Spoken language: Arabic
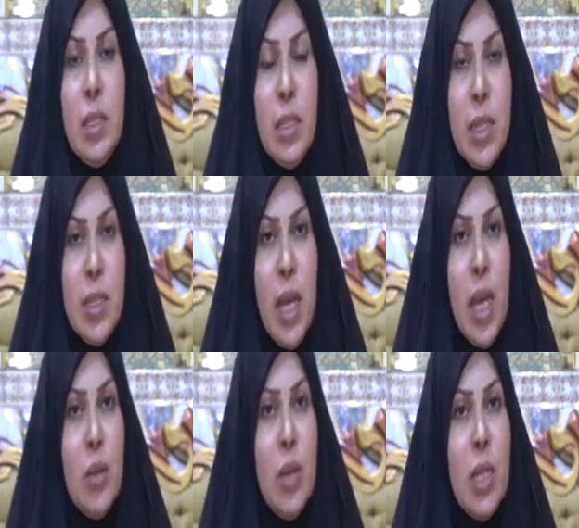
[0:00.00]

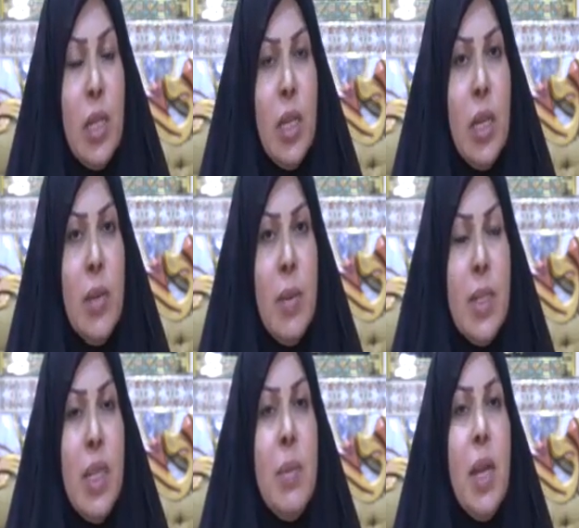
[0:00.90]
تزايد
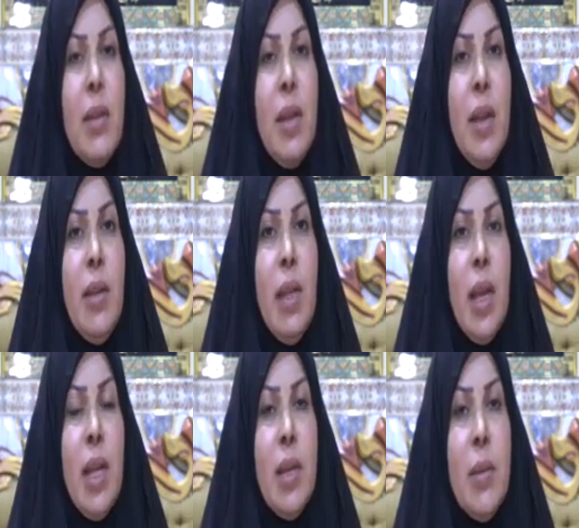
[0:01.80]
المزيد من التردي
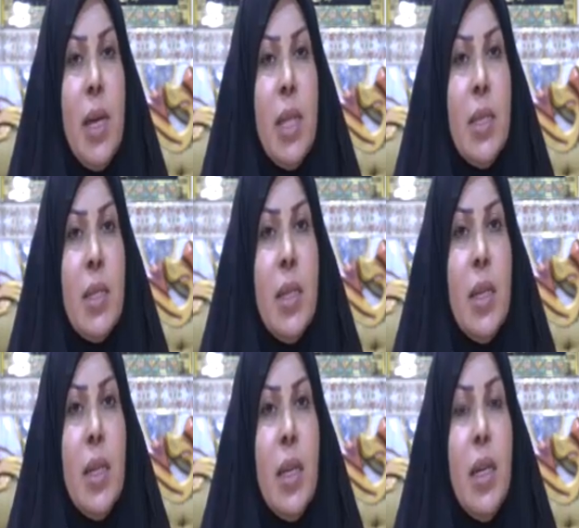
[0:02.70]
للخدمات
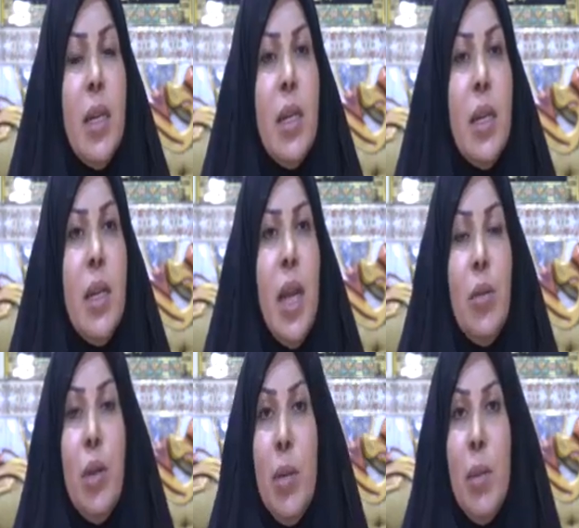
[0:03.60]
آه،
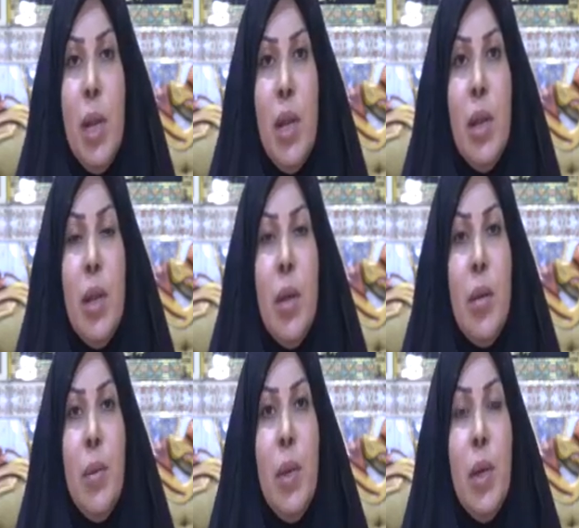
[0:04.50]
نحن نأمل
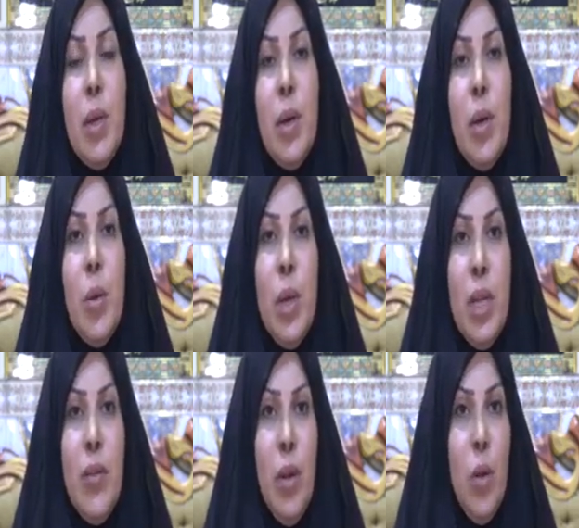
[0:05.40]

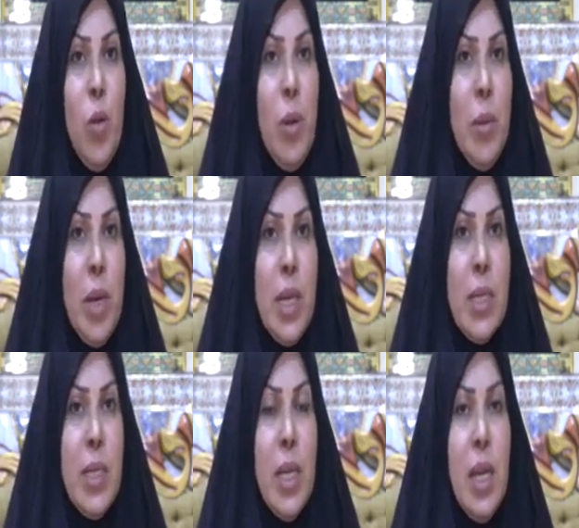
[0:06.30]
بأخوتنا في الحكومة
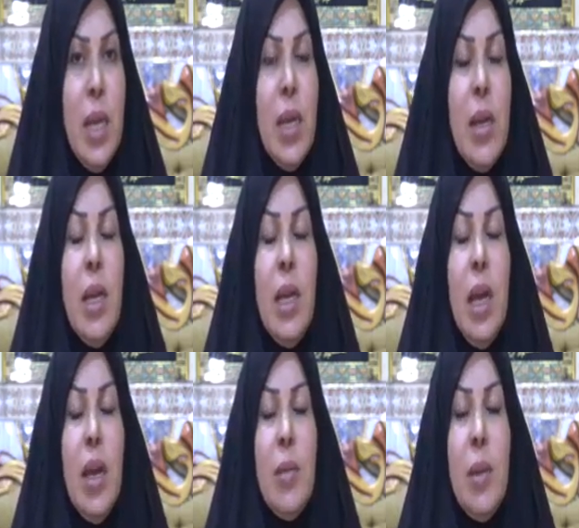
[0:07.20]
المركزية
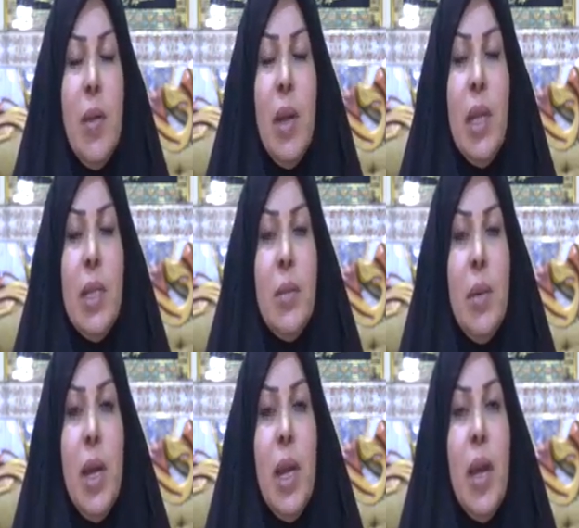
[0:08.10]
لأخذ بنظر
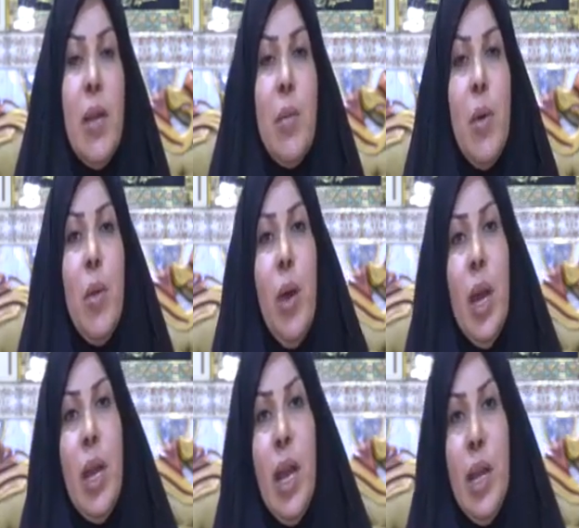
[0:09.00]
الاعتبار لهذا الموضوع
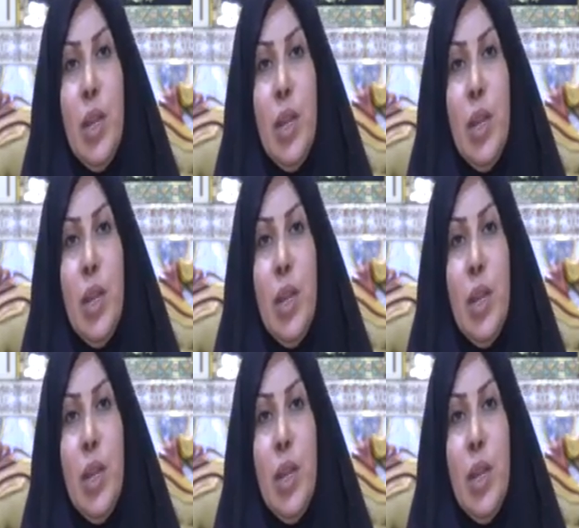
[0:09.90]
على عين